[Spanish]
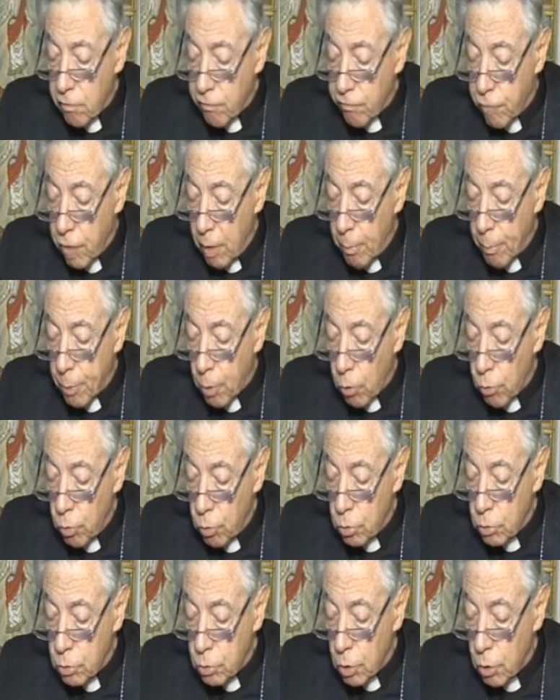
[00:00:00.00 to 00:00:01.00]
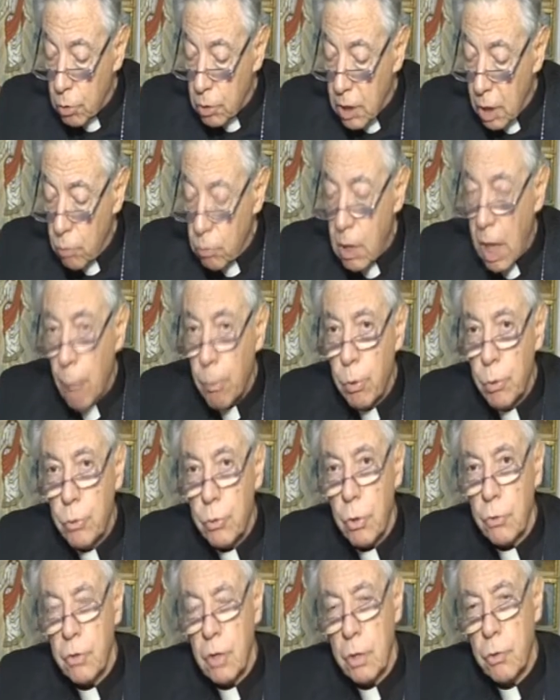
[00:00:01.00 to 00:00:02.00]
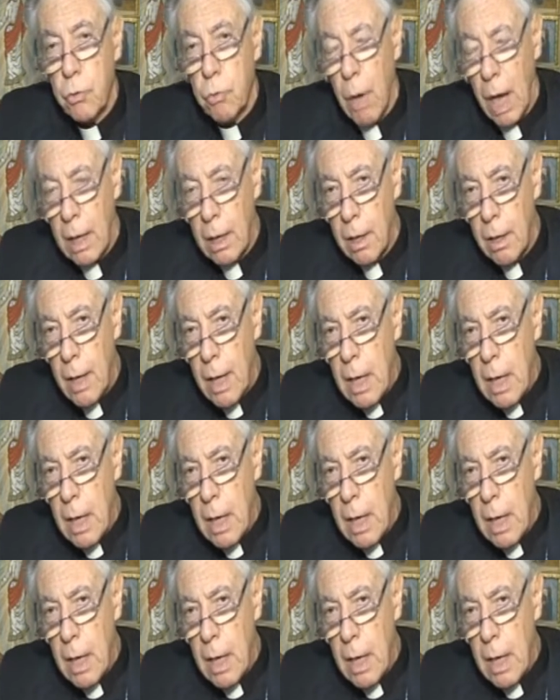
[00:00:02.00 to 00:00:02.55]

fue producto de un abuso sexual.